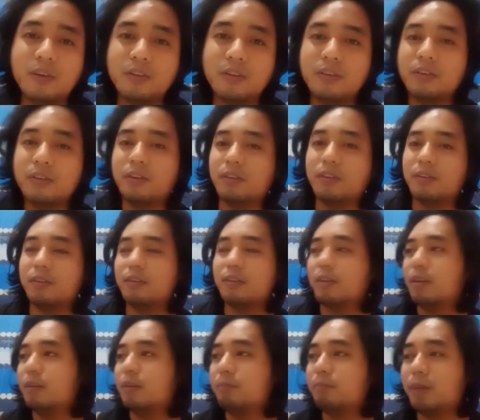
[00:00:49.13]
Yun.
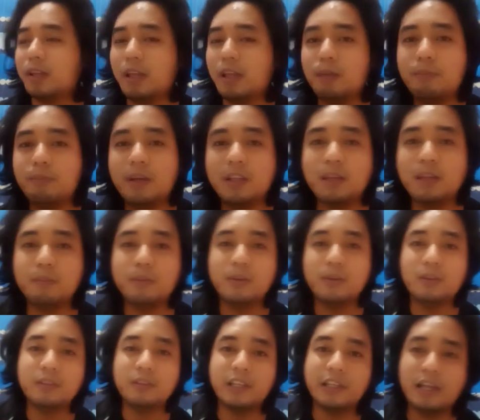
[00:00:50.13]
Pag nabenta mo
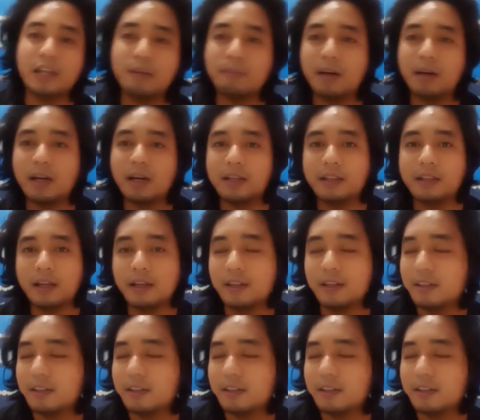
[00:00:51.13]
yun, yayaman ka na.